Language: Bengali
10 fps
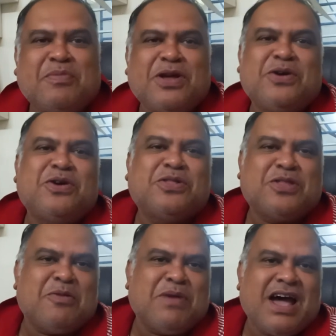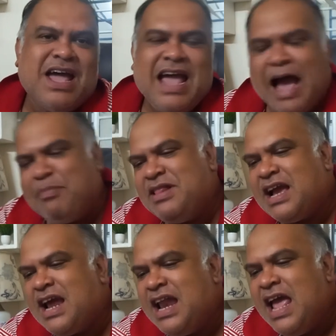প্রিয়তমা আপনি
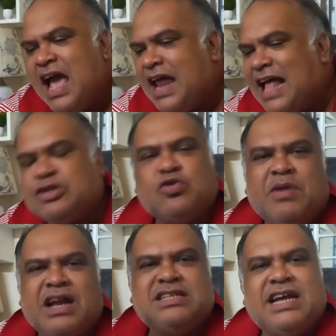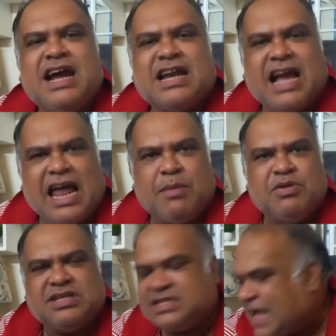দেখেন রাজকুমারের যে গানটা খারাপ হয়েছে